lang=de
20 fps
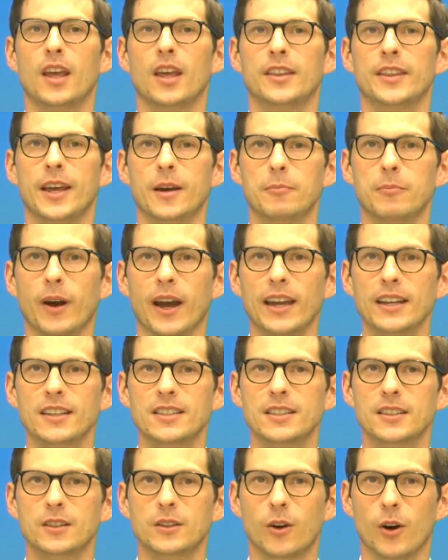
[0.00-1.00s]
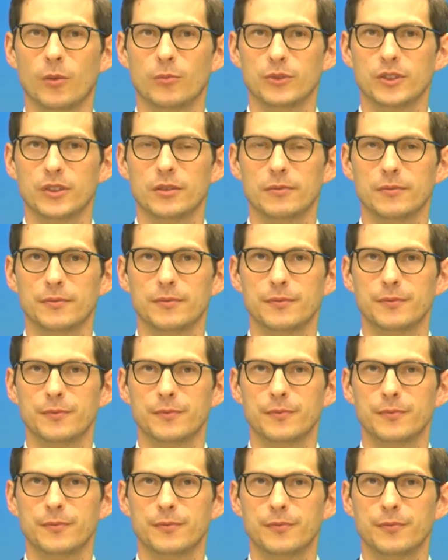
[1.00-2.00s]
Der Brexit kommt,
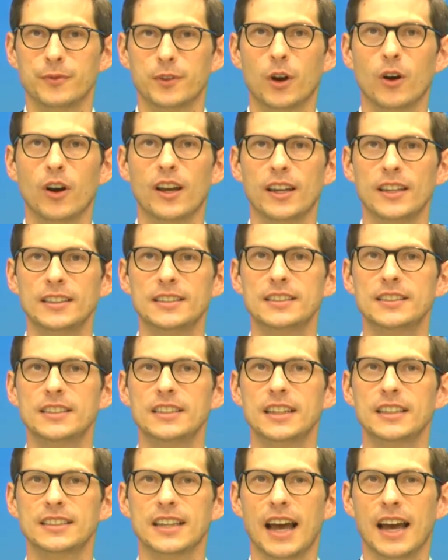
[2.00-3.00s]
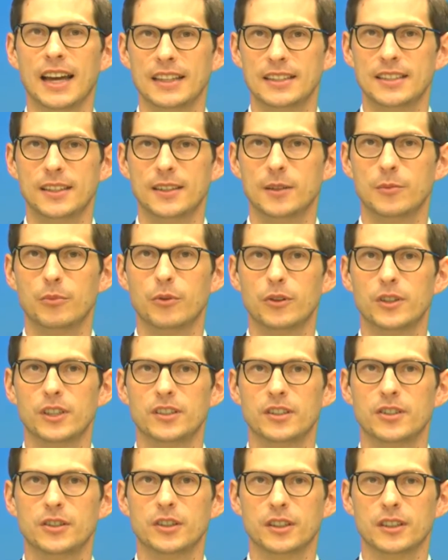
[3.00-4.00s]
doch er ist nicht das einzige
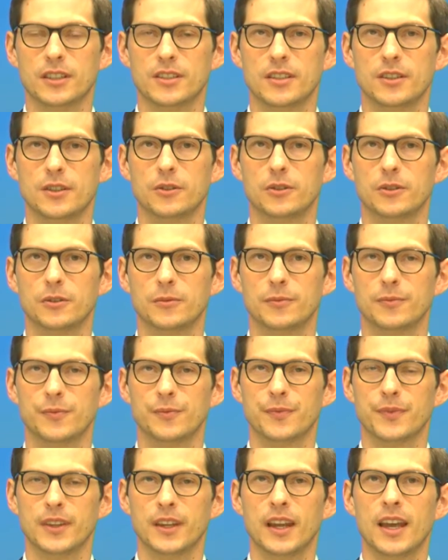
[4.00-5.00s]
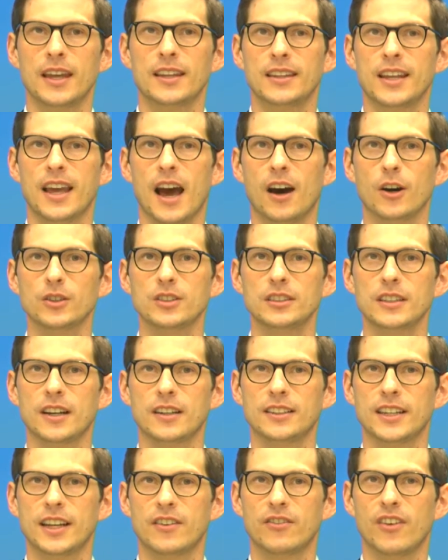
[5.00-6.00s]
politische Risiko. Der
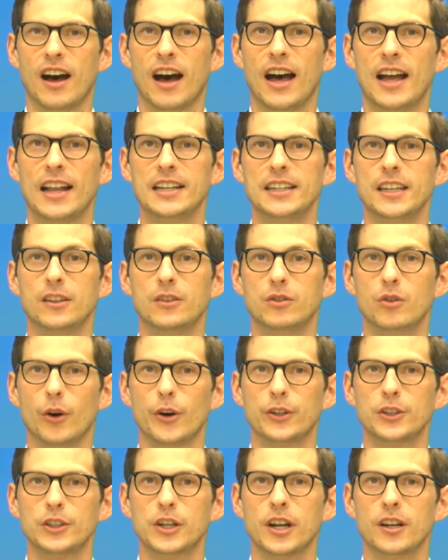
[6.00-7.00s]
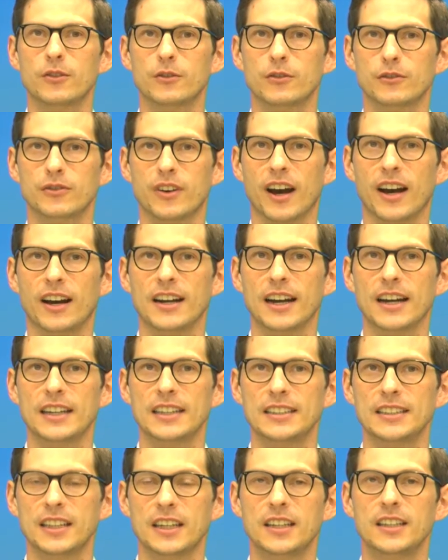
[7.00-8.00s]
Ausgang der Wahlen in Deutschland und
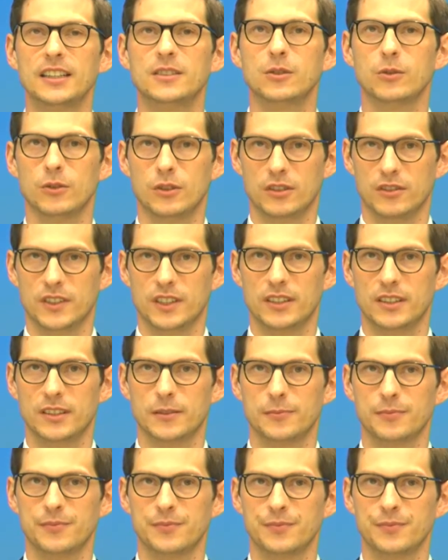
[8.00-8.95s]
Frankreich ist ungewiss.